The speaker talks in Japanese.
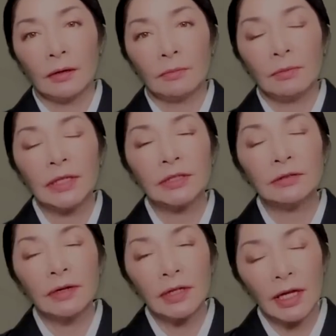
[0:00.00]
水
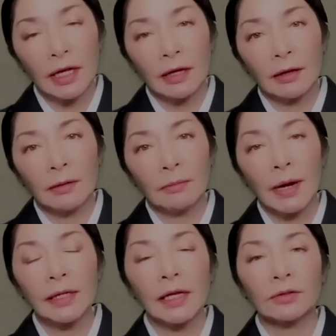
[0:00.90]
はね
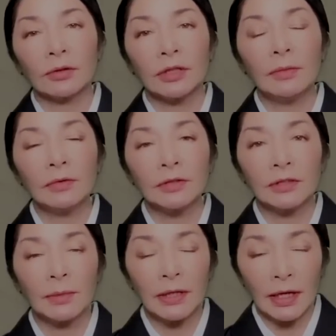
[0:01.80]
まだとても
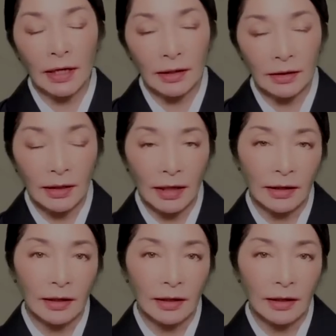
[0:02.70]
冷たかった